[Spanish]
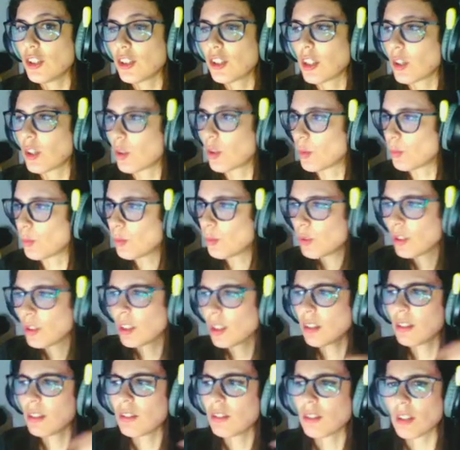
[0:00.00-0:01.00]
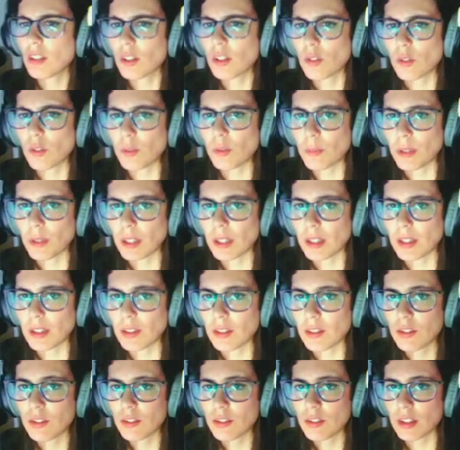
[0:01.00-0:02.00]
¿La comuna o la colmena?
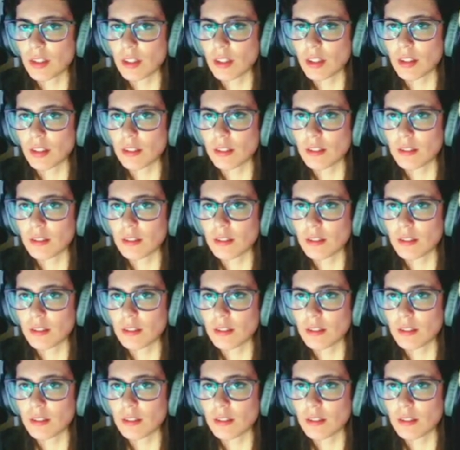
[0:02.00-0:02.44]
Yo no sé ya.